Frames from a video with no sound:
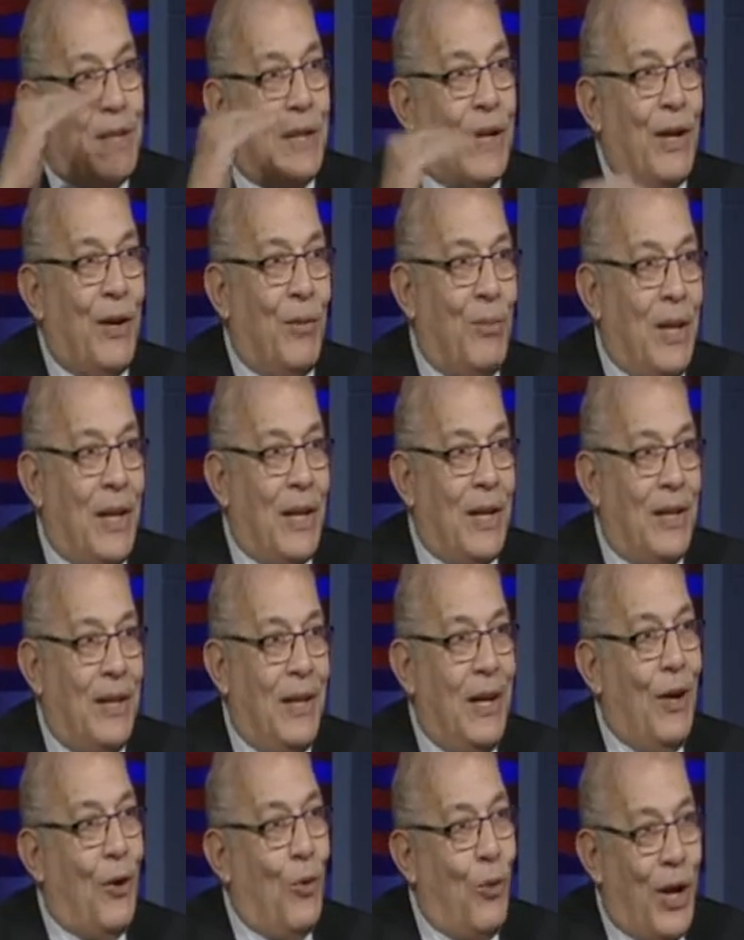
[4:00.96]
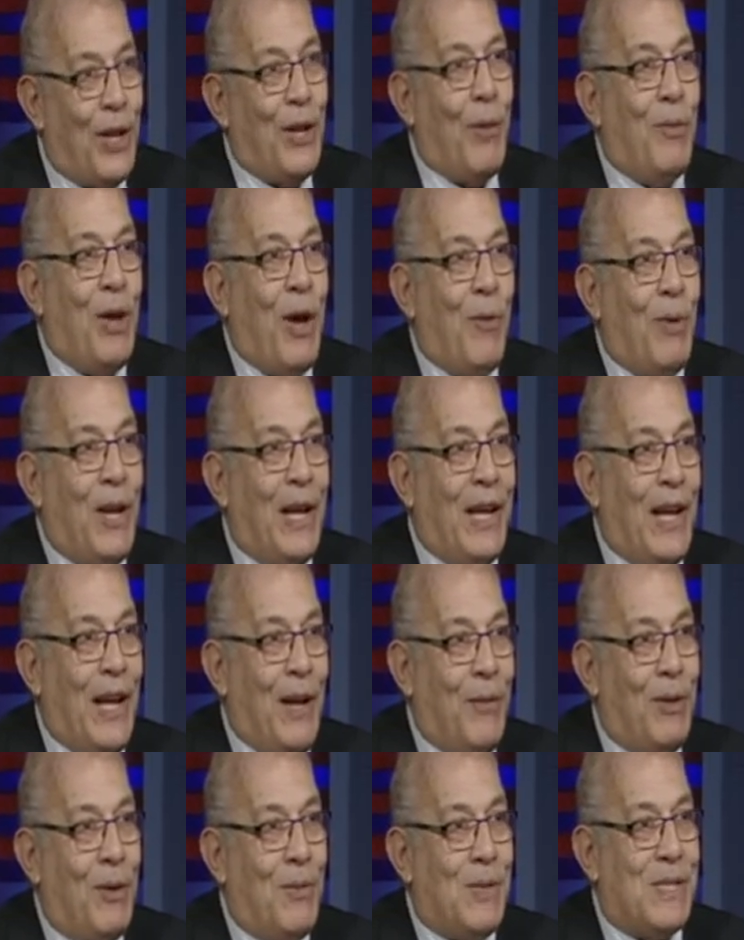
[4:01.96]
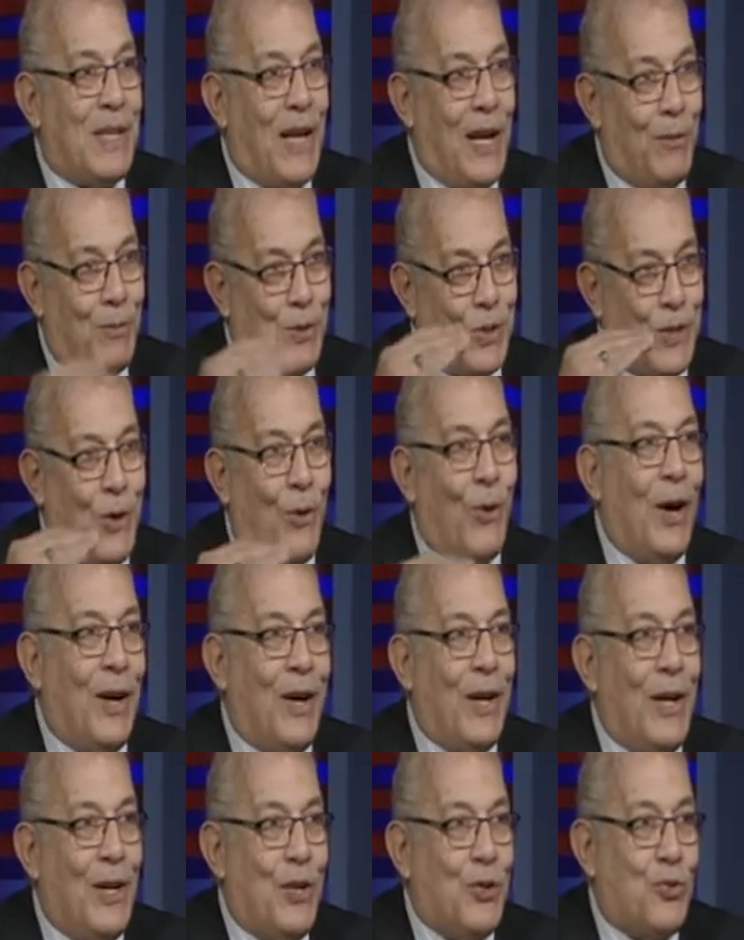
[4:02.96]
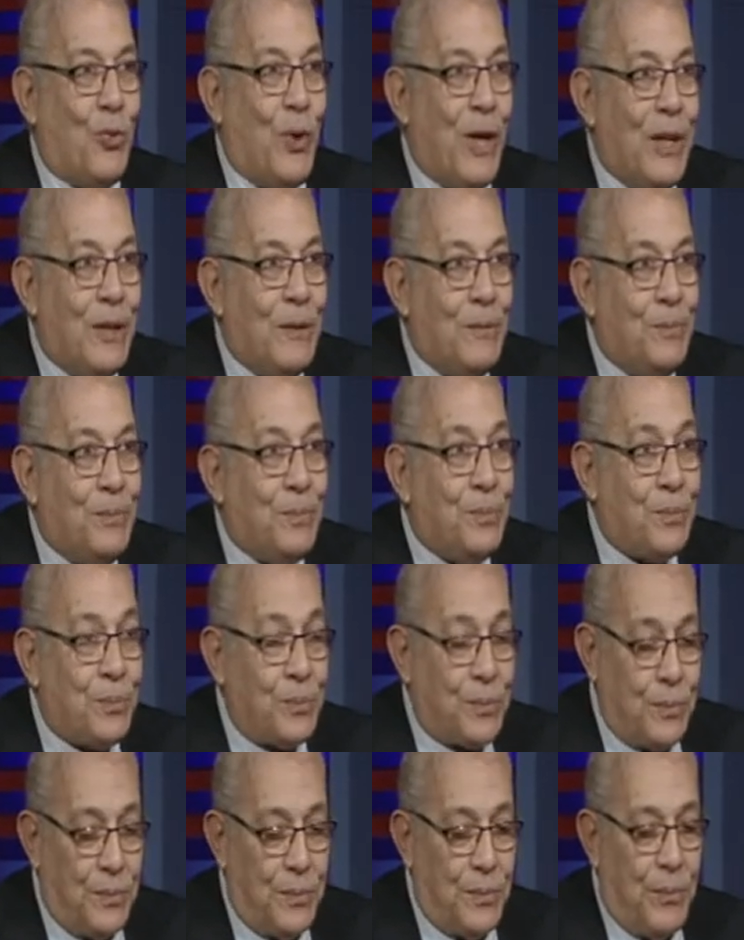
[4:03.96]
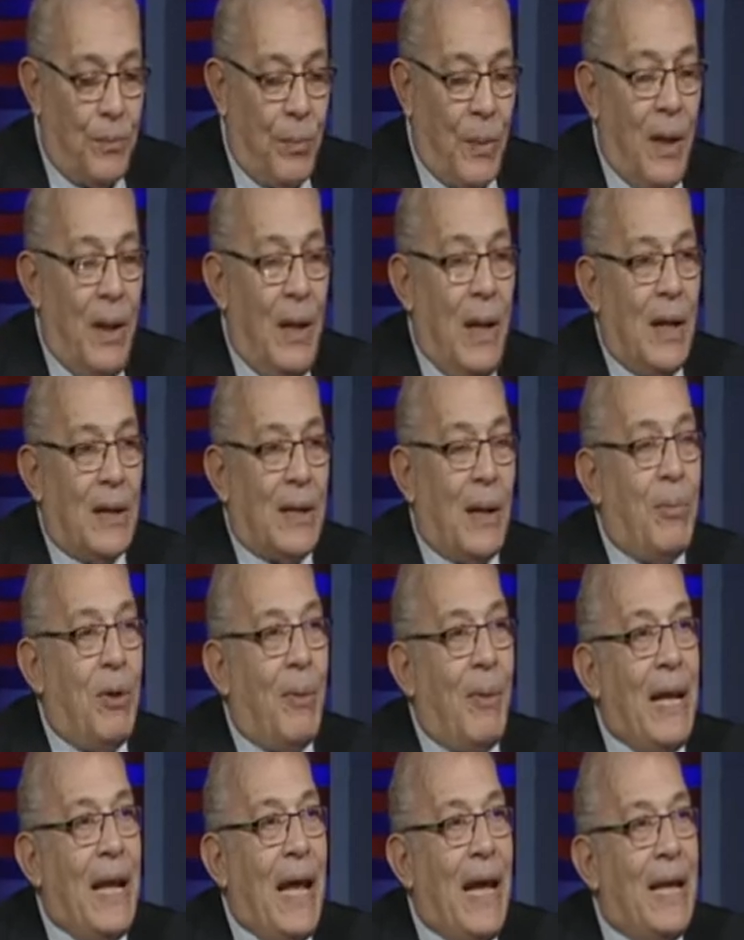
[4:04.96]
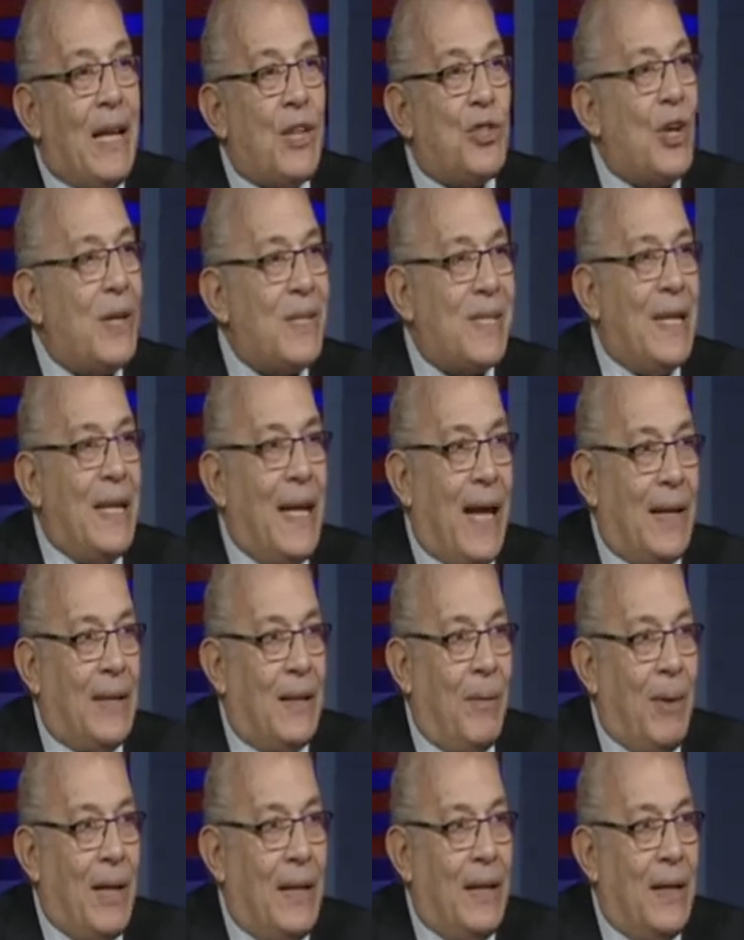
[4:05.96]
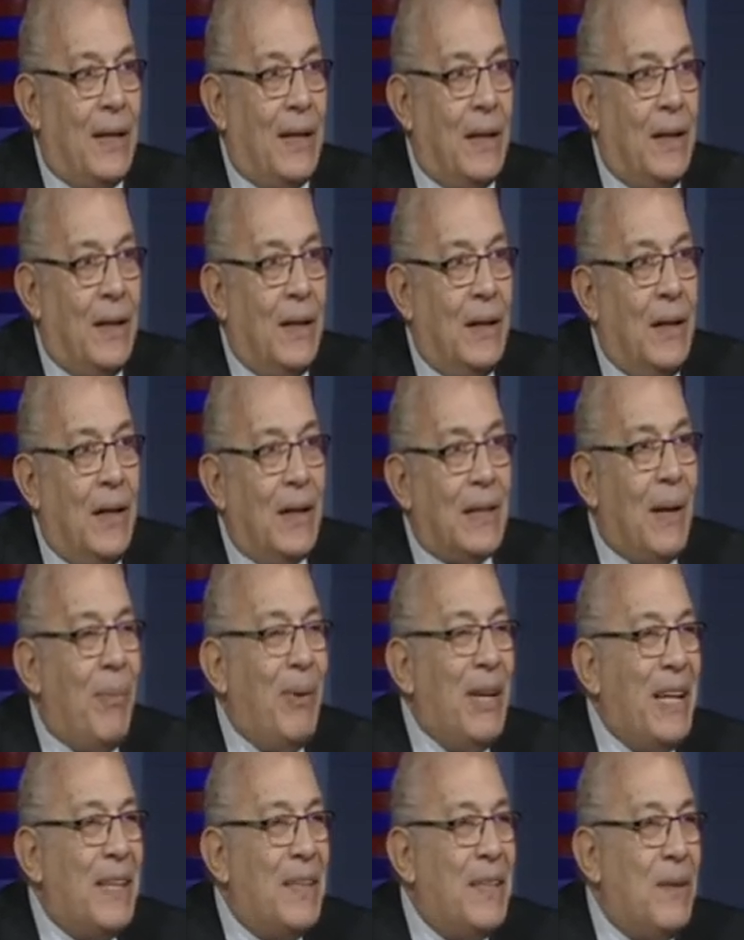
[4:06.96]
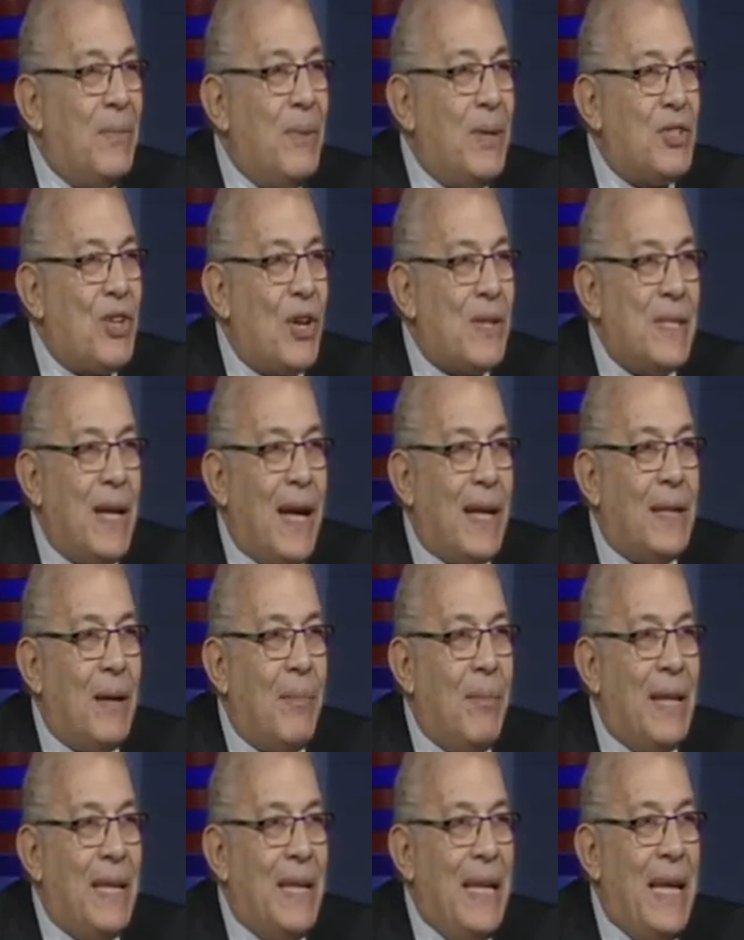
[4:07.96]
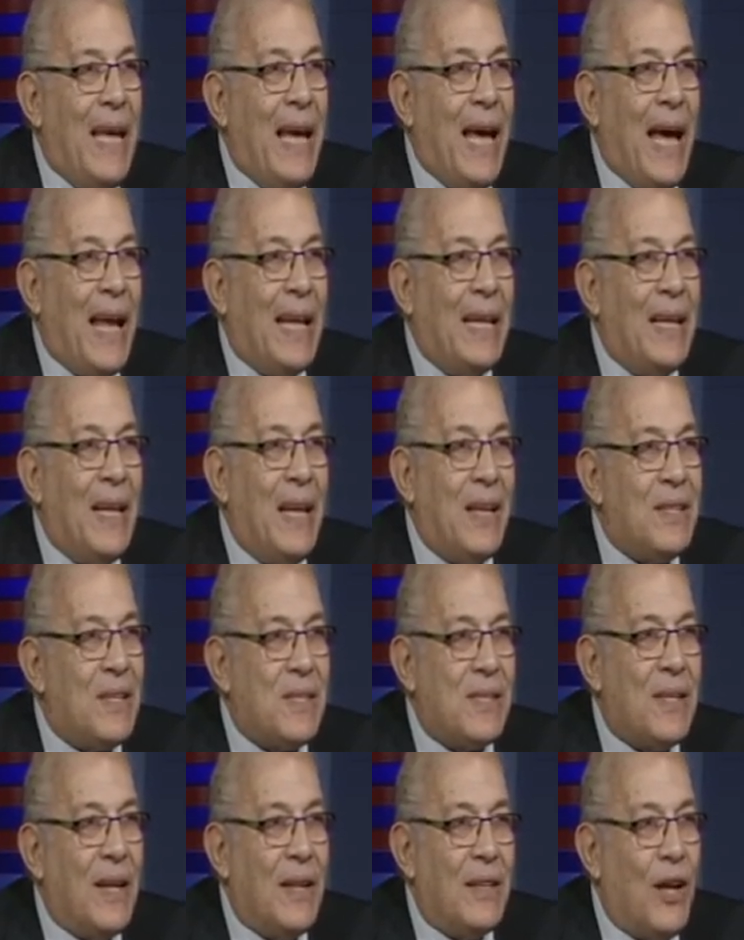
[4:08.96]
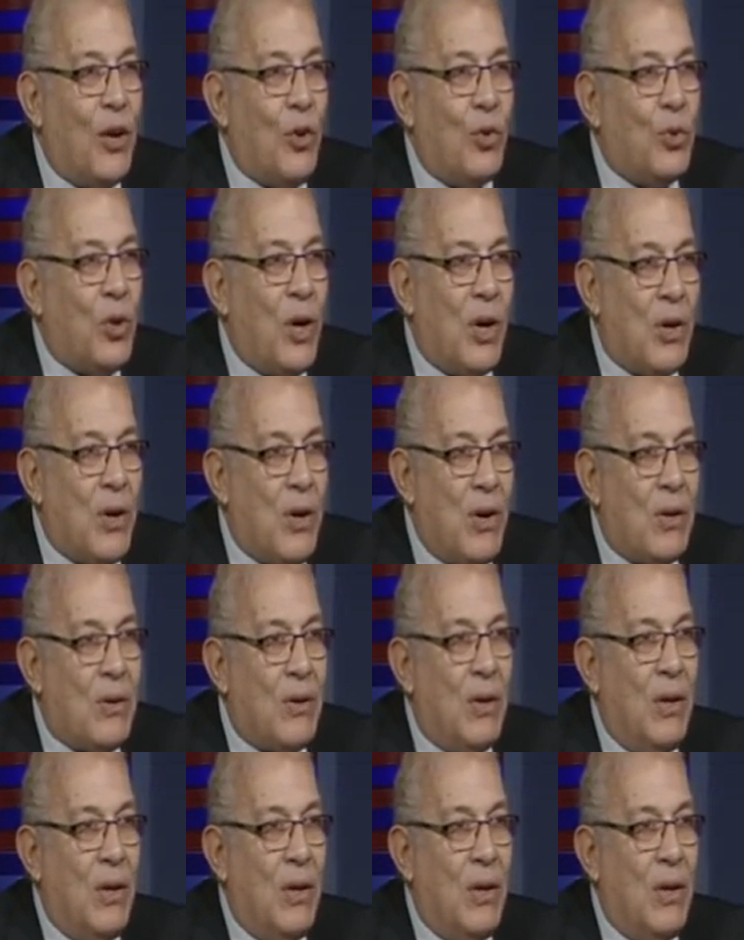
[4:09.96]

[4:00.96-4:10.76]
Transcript: الكبيره دي واحنا بنعمل الكلام ده بس على مستوى اقل شويه. ايوه طب يبقى انا هنا شخصيه اعتماديه طبعا شخصيه اعتماديه يعني لا تستطيع تاخد قرار